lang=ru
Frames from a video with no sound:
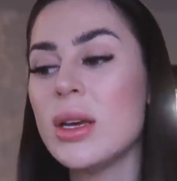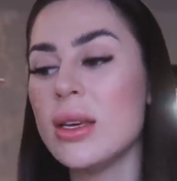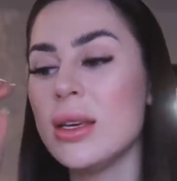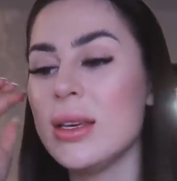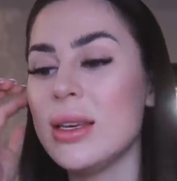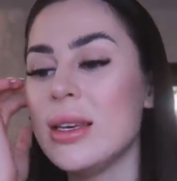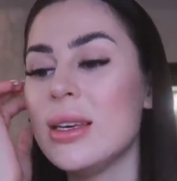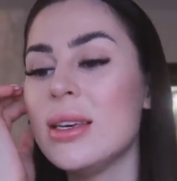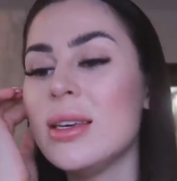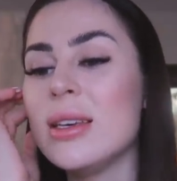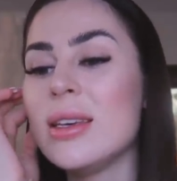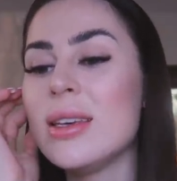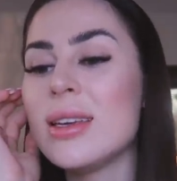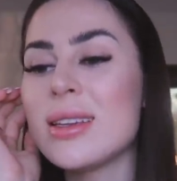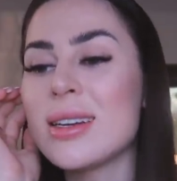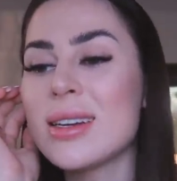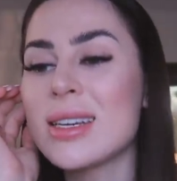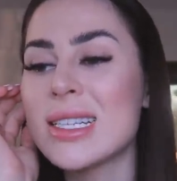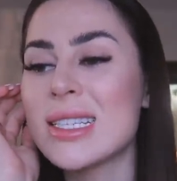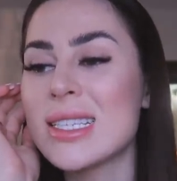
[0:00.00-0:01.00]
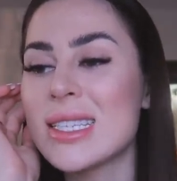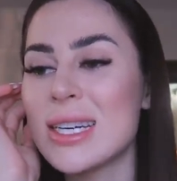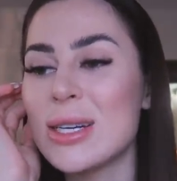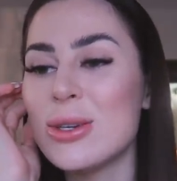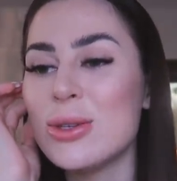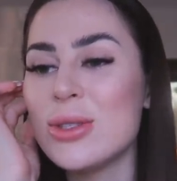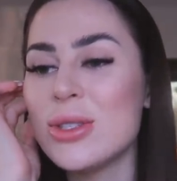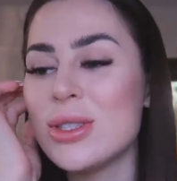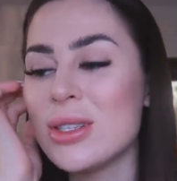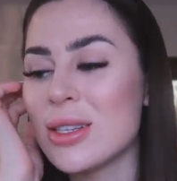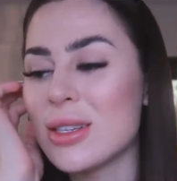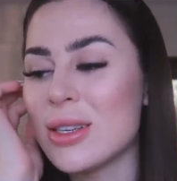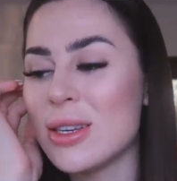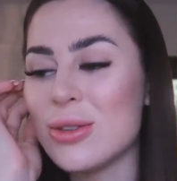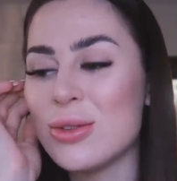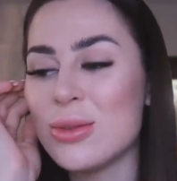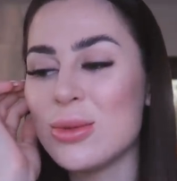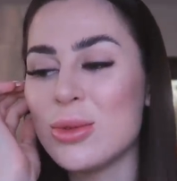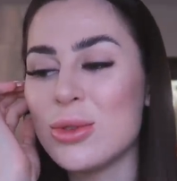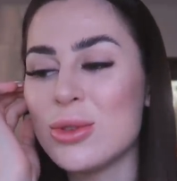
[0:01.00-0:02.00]
и я так расстраиваюсь иногда,
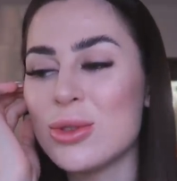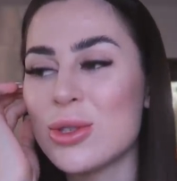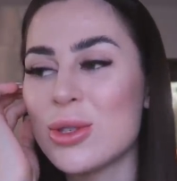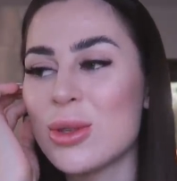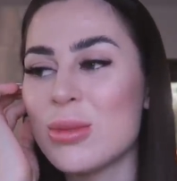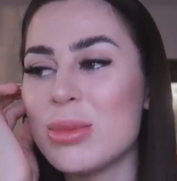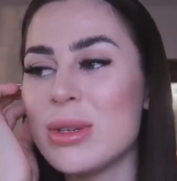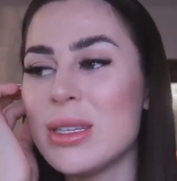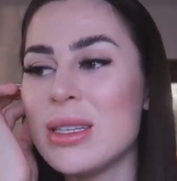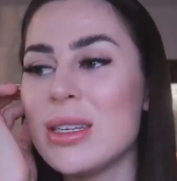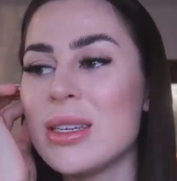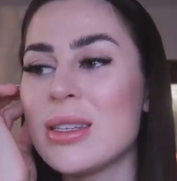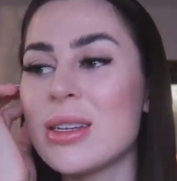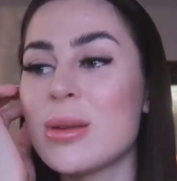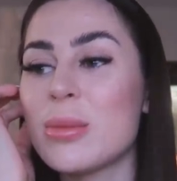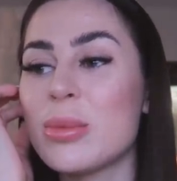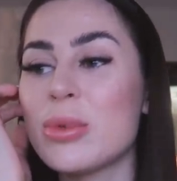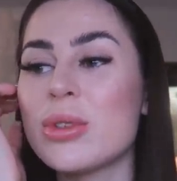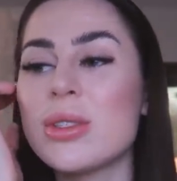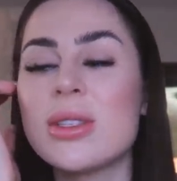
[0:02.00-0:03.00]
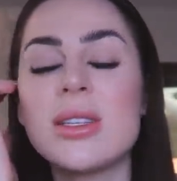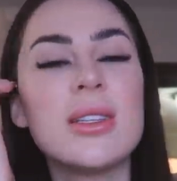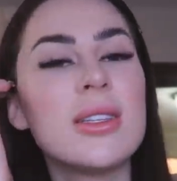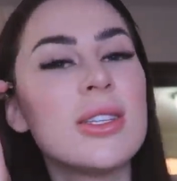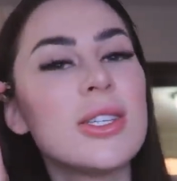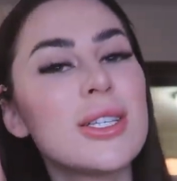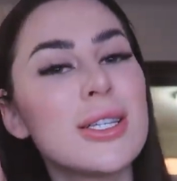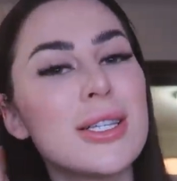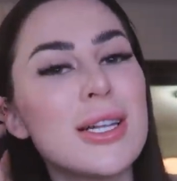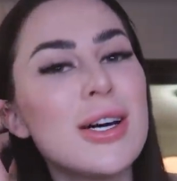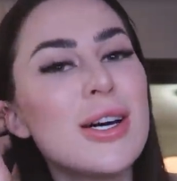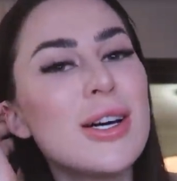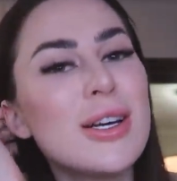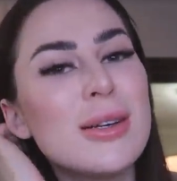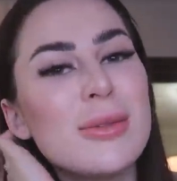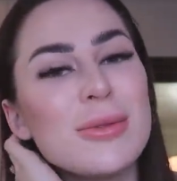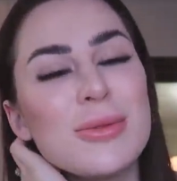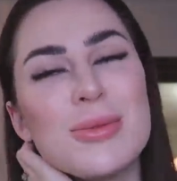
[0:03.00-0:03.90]
я думаю, то, что, блин, я так поздно начала,